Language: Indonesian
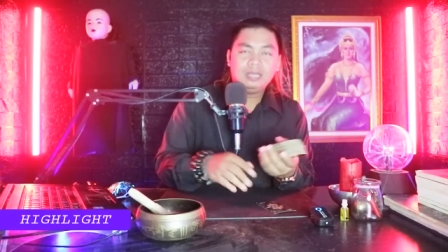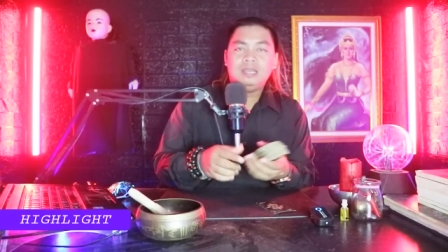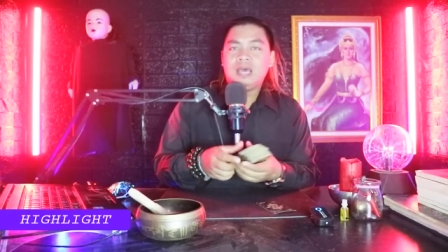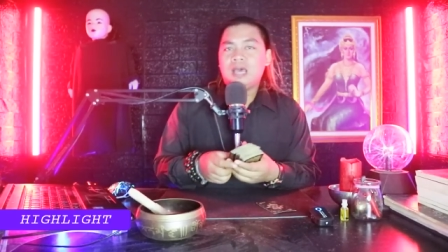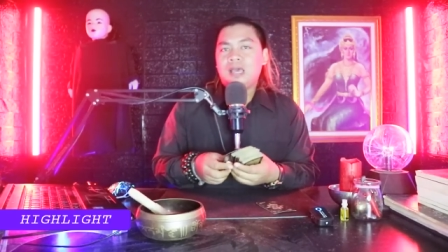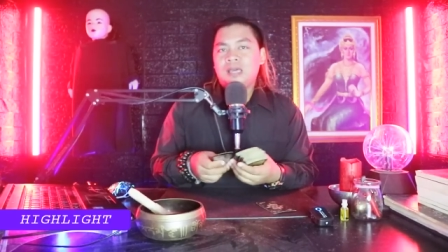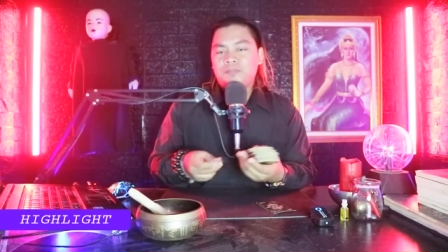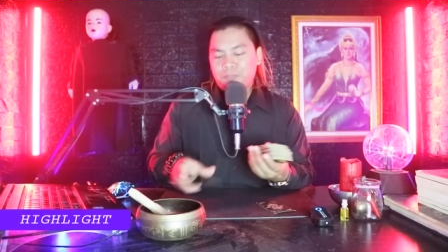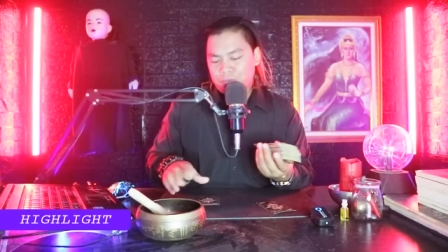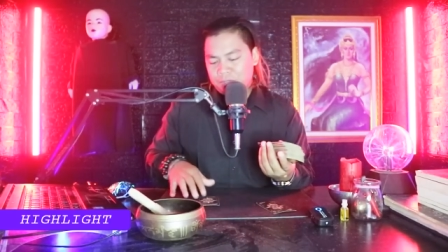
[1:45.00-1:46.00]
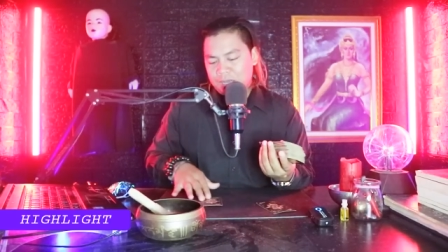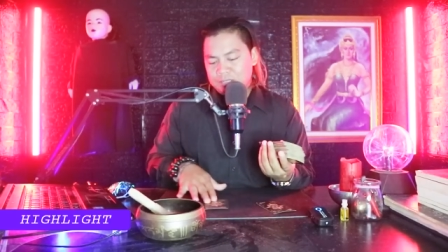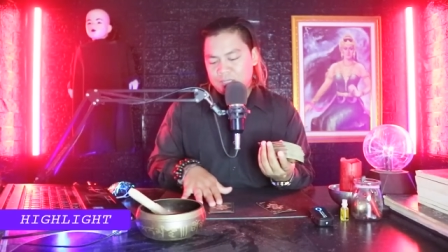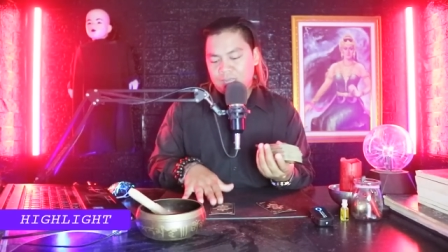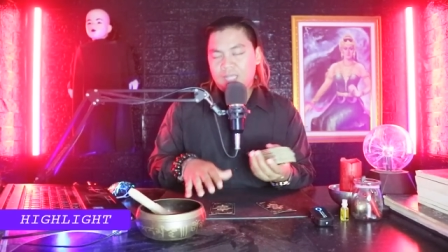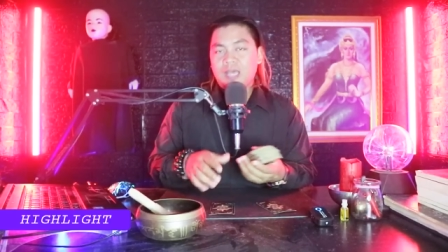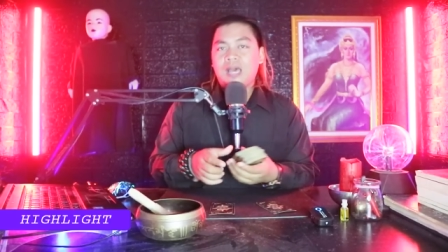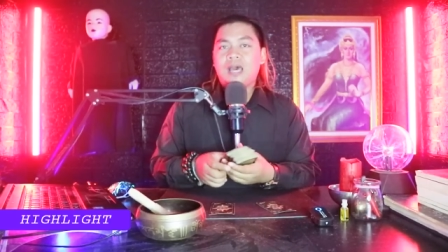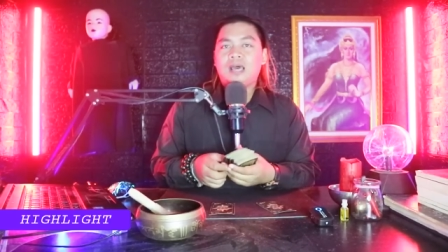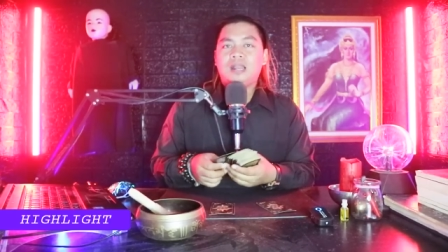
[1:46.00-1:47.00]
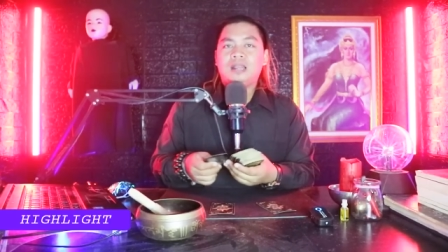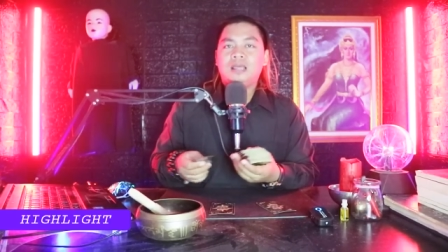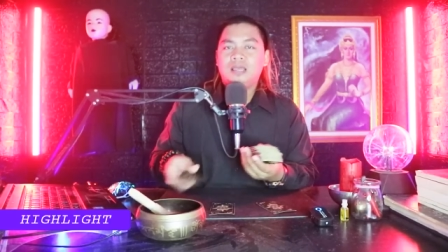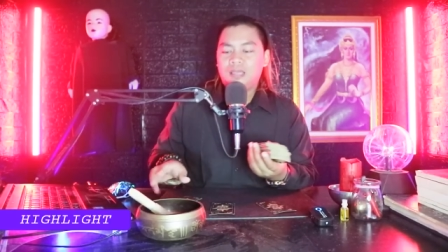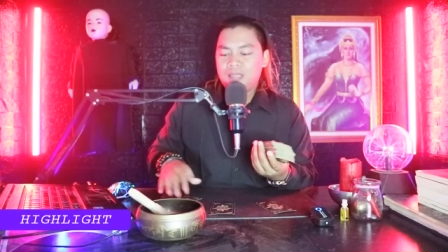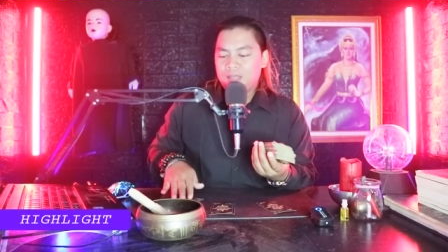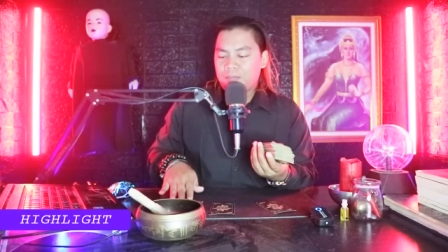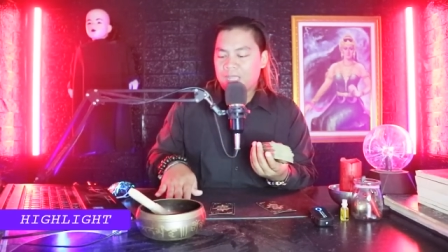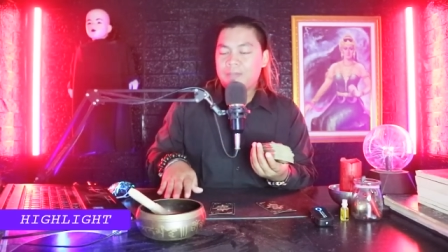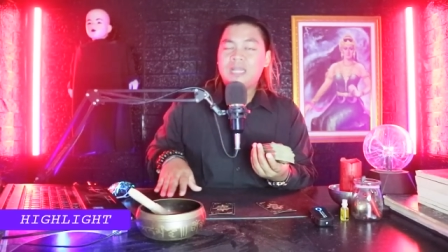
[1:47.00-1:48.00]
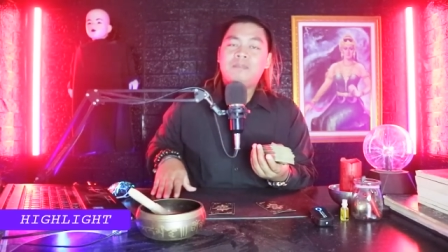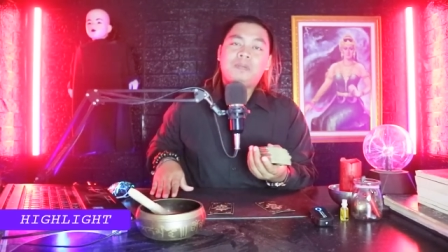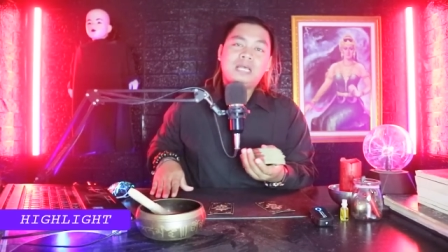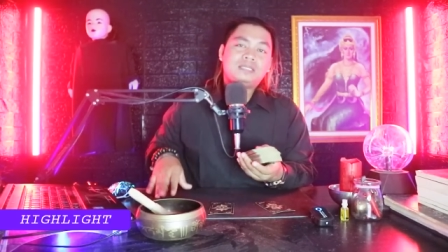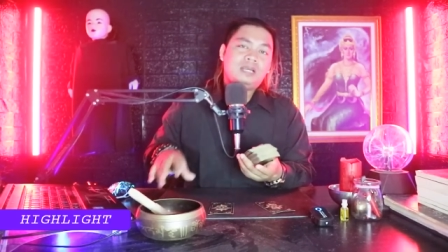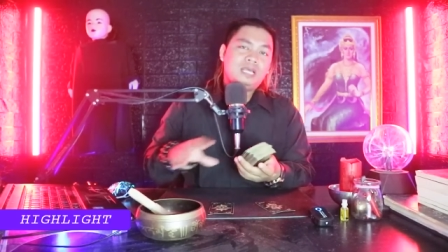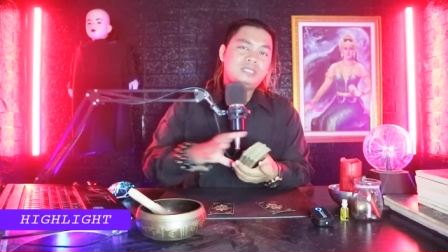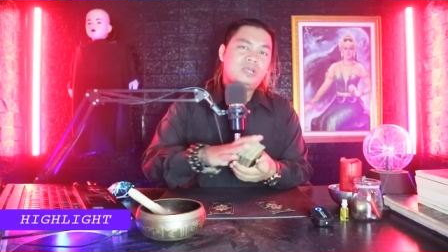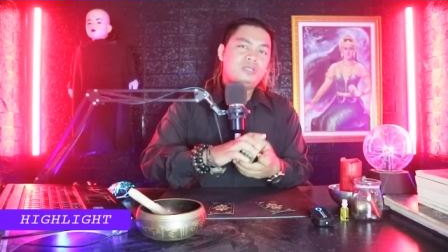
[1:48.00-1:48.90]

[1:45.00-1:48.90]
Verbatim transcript: dan Putra Siregar. Bagaimana perasaan Lesti